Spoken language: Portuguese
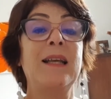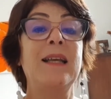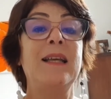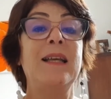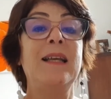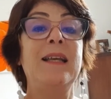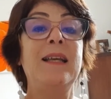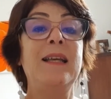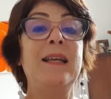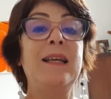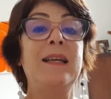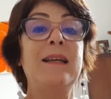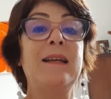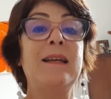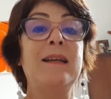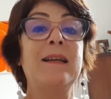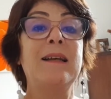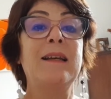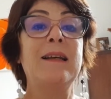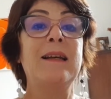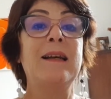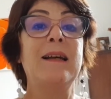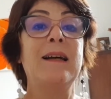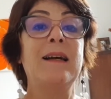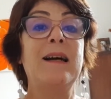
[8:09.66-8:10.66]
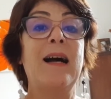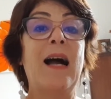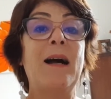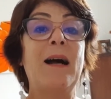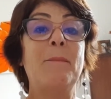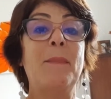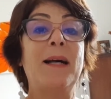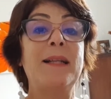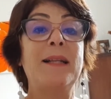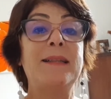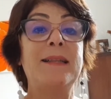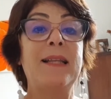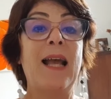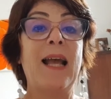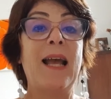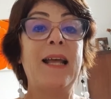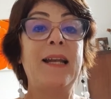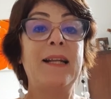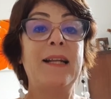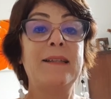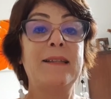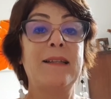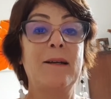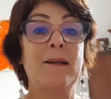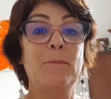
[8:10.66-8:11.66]
e a
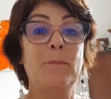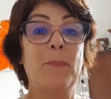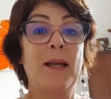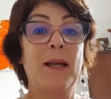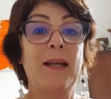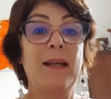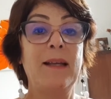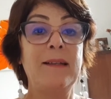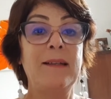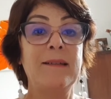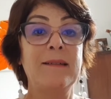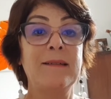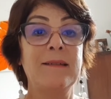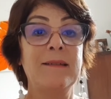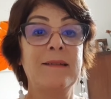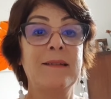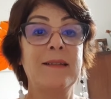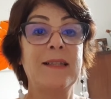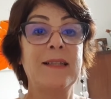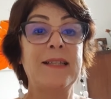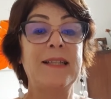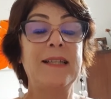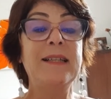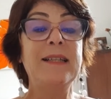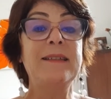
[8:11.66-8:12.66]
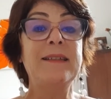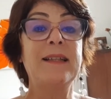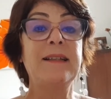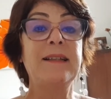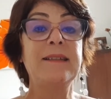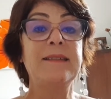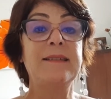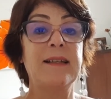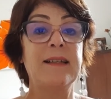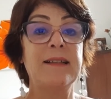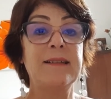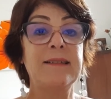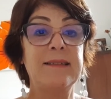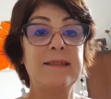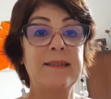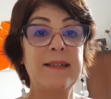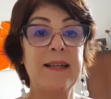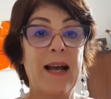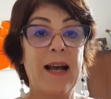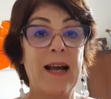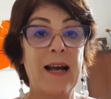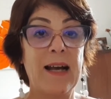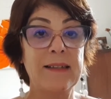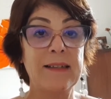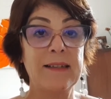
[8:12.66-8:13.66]
matéria também
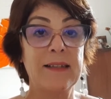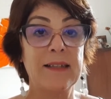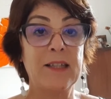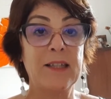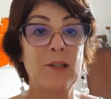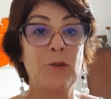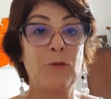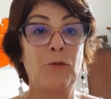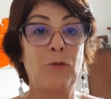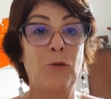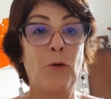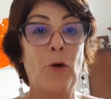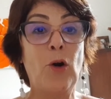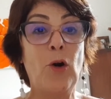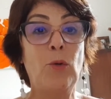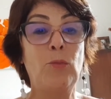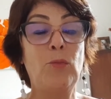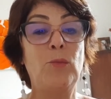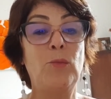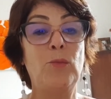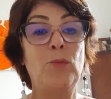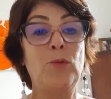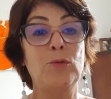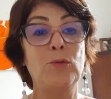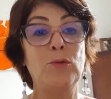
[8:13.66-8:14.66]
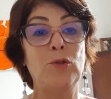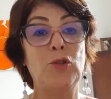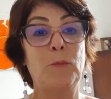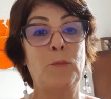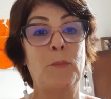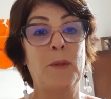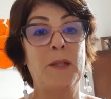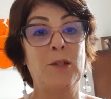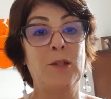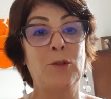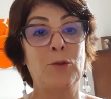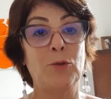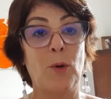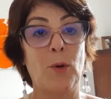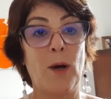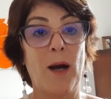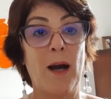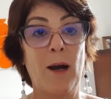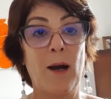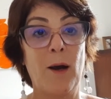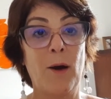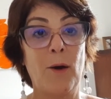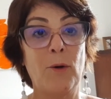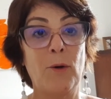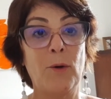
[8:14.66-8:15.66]
quintesenciada, que forma o mundo
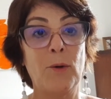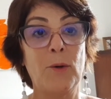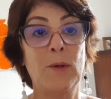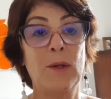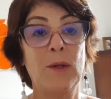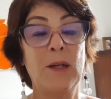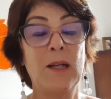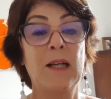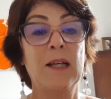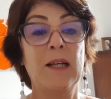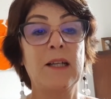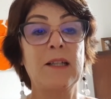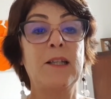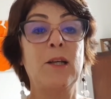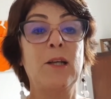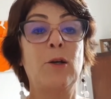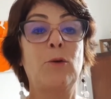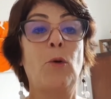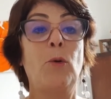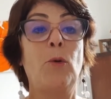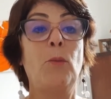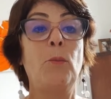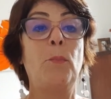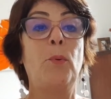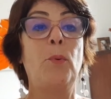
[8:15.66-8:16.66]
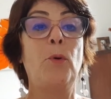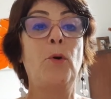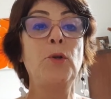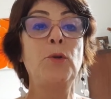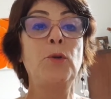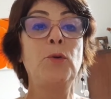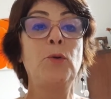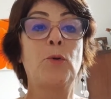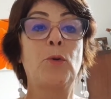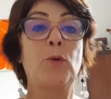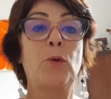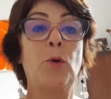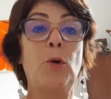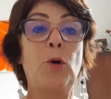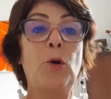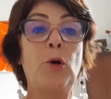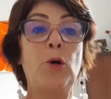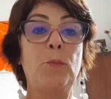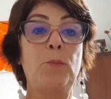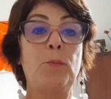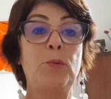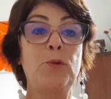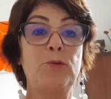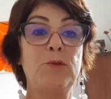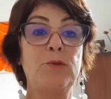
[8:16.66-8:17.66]
espiritual, que compõe o
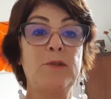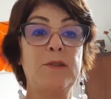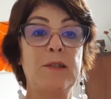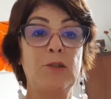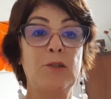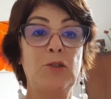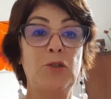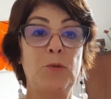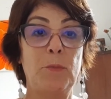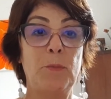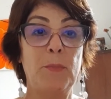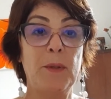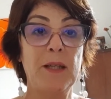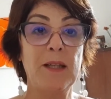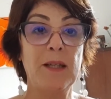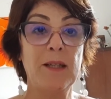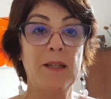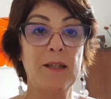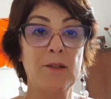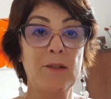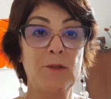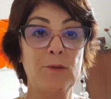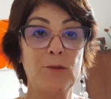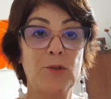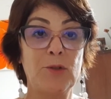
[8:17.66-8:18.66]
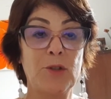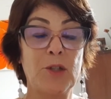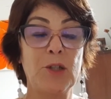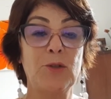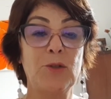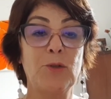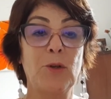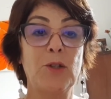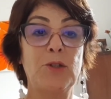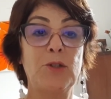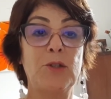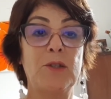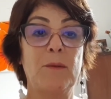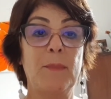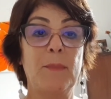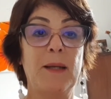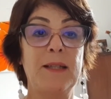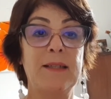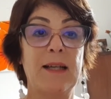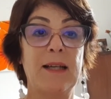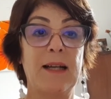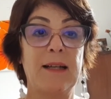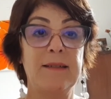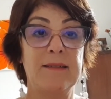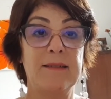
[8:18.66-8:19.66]
corpo dos espíritos, que nós também
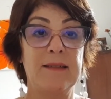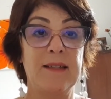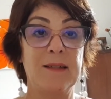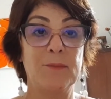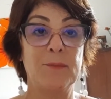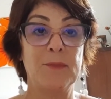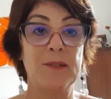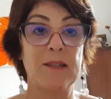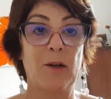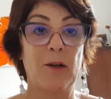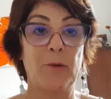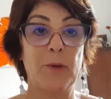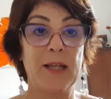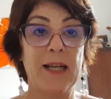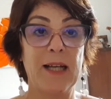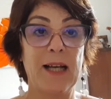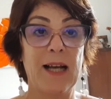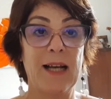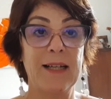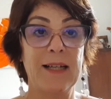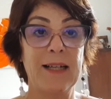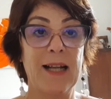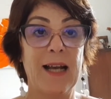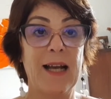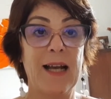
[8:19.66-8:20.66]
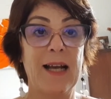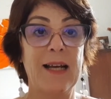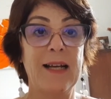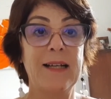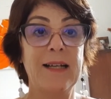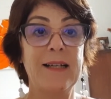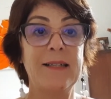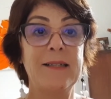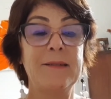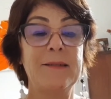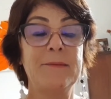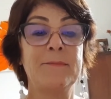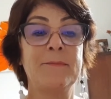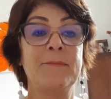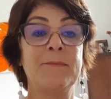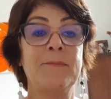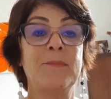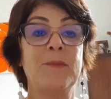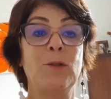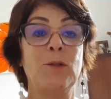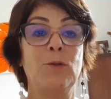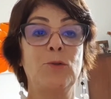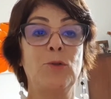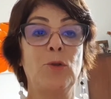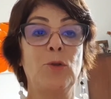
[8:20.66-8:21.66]
trazemos ao encarnar,
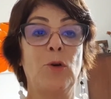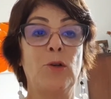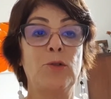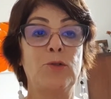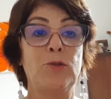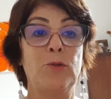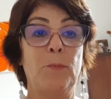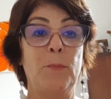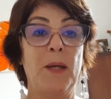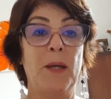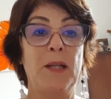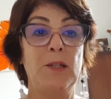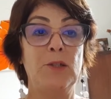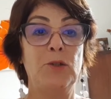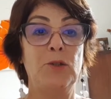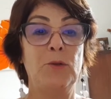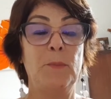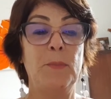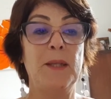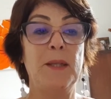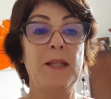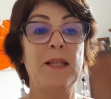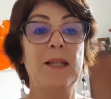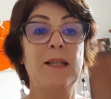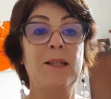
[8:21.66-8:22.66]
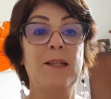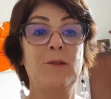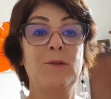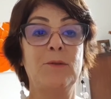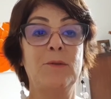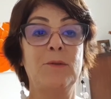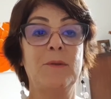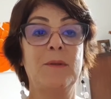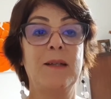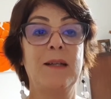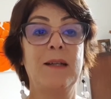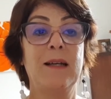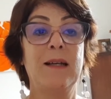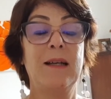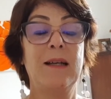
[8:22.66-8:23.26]
o nosso perispírito,